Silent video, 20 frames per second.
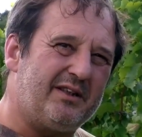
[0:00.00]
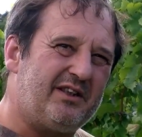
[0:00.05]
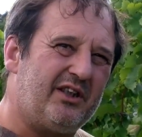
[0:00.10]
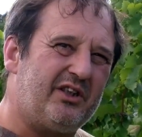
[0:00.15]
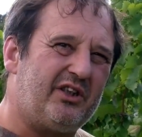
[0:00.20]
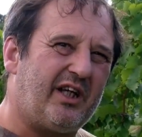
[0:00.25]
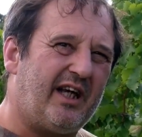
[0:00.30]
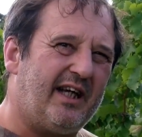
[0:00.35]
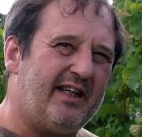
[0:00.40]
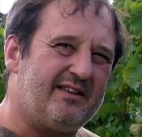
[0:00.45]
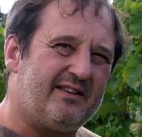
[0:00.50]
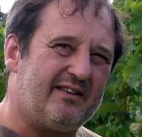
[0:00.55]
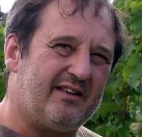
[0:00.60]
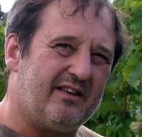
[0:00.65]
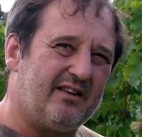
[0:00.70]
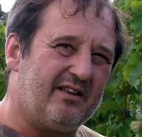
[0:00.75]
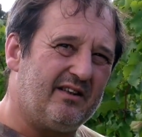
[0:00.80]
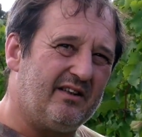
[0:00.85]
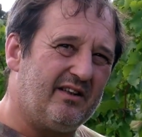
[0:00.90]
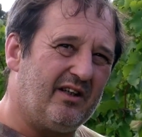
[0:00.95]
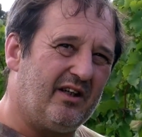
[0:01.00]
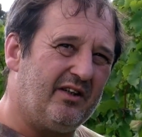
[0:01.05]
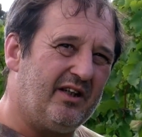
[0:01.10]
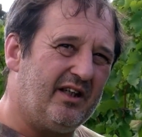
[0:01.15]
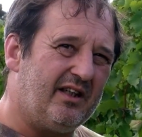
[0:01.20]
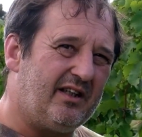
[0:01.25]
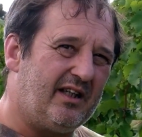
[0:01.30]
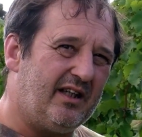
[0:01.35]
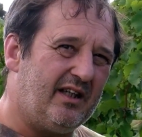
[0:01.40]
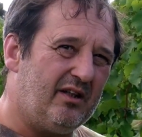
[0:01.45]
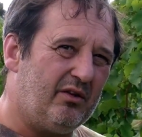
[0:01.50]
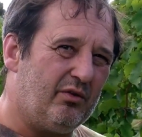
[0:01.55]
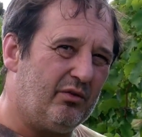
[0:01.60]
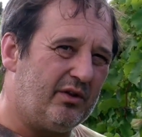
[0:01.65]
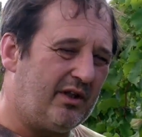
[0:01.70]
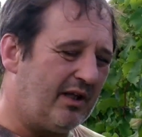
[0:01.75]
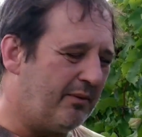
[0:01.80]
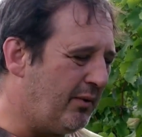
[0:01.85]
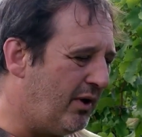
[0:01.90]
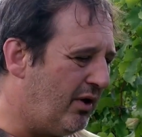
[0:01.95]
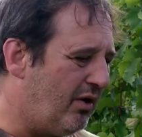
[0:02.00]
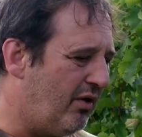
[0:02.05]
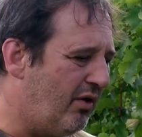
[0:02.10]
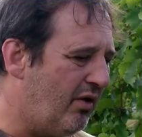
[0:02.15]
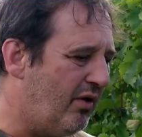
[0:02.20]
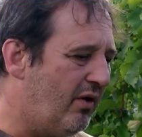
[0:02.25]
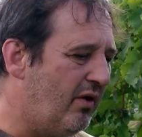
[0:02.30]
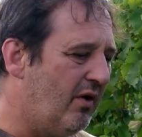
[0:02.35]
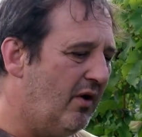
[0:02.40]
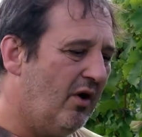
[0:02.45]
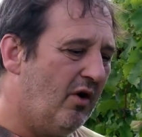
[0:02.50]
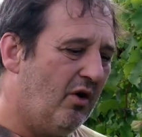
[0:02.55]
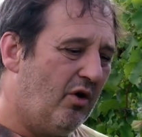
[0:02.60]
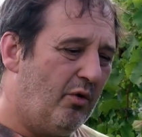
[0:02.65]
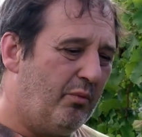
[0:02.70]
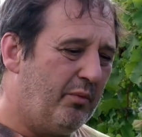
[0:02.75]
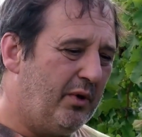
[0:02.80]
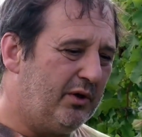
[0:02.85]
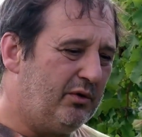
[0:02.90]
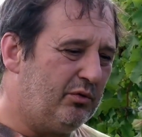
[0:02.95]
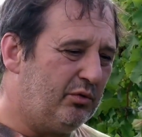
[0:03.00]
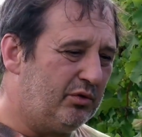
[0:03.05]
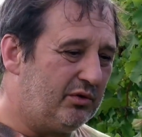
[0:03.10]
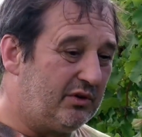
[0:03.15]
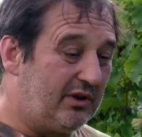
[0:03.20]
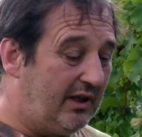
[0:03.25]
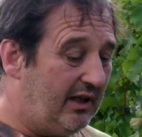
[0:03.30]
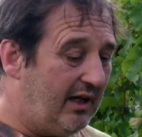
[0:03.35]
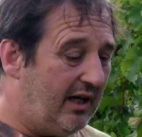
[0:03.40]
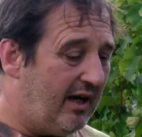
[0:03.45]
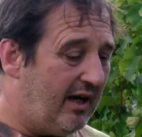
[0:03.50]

sécheresse euh, en été, notamment euh, au mois d'août, qui